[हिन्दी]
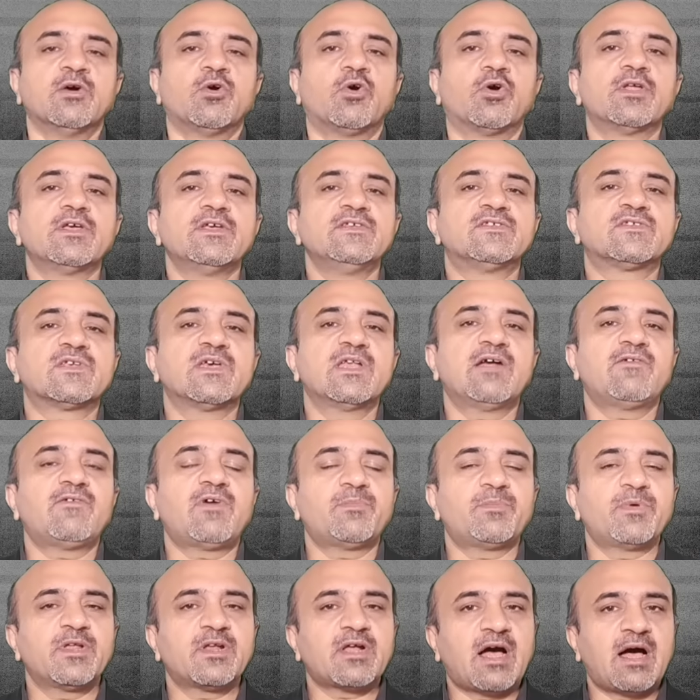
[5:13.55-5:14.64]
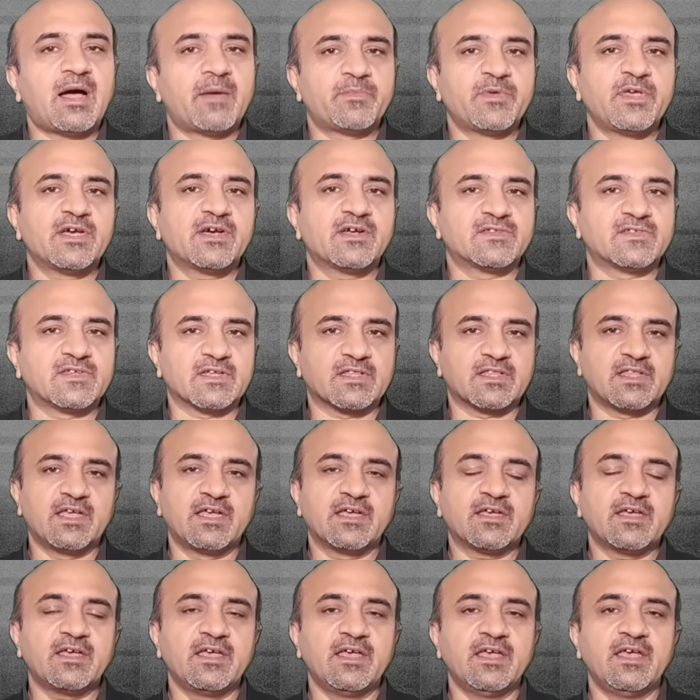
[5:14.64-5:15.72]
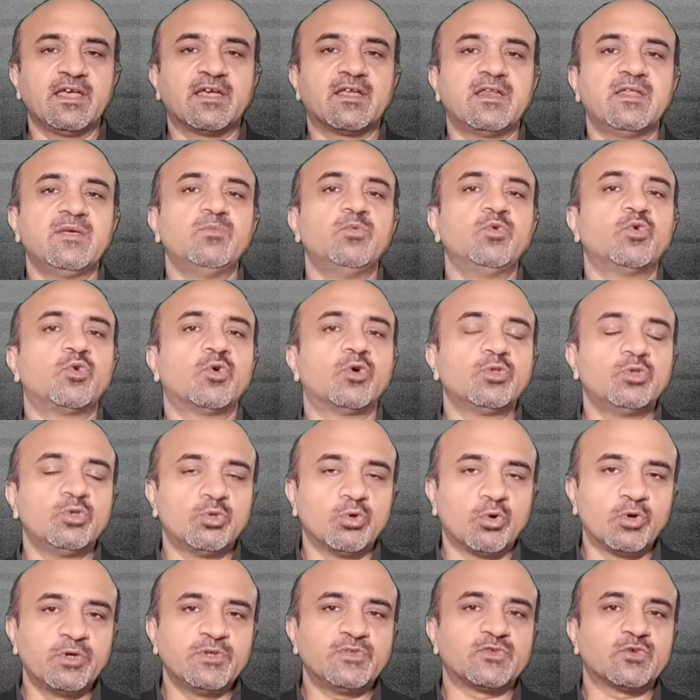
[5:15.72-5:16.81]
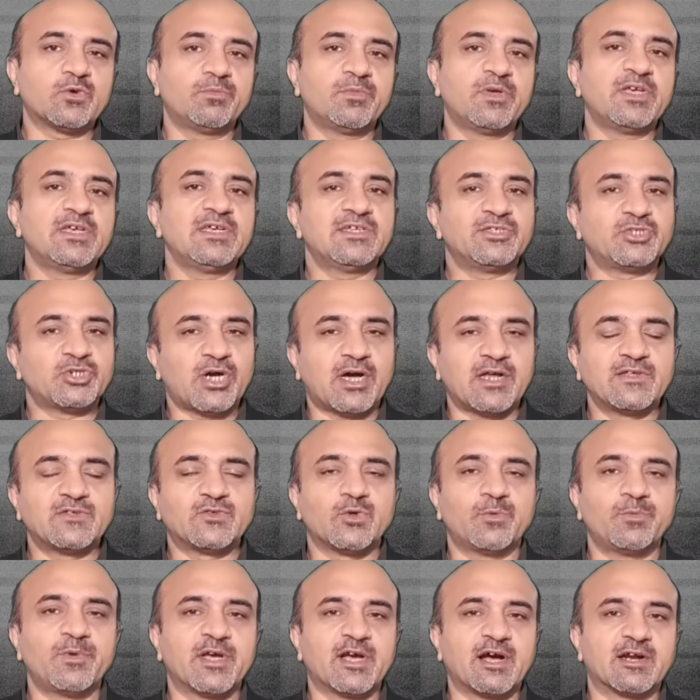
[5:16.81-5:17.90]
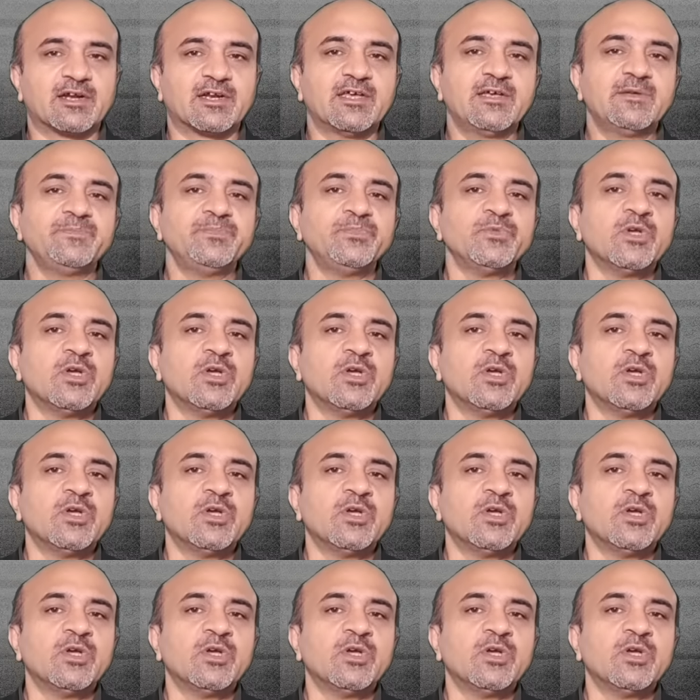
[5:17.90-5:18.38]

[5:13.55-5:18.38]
और इसके अलावा फिर आप ये कर सकते हैं कि एक लीमू को दो हिस्सों में या चार हिस्सों में काटें